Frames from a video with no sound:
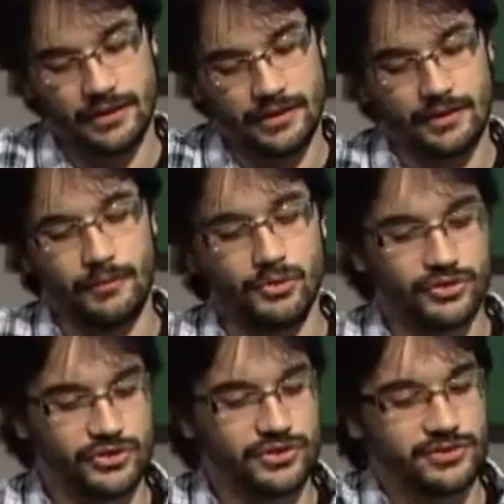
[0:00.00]
ele é meio
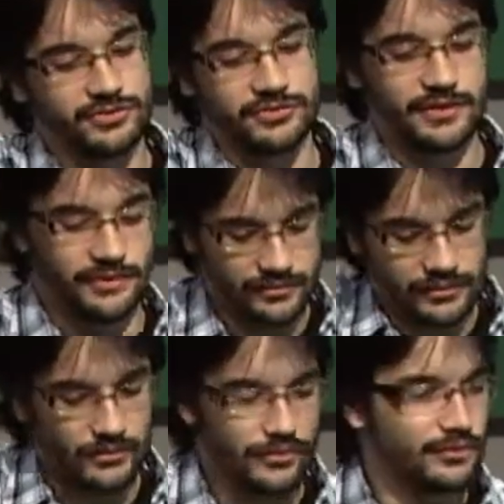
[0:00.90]
gordinho e,
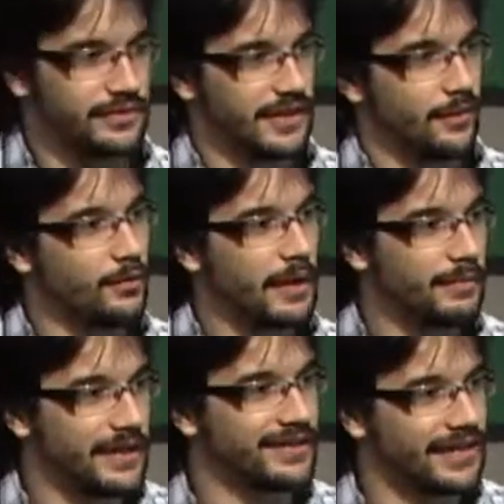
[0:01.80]
e, não, e a roupa é
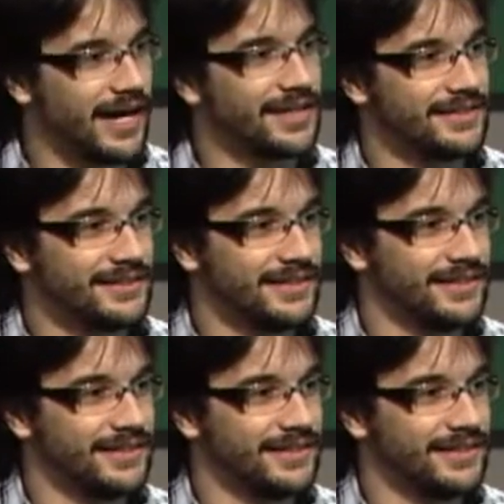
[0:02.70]
apertada.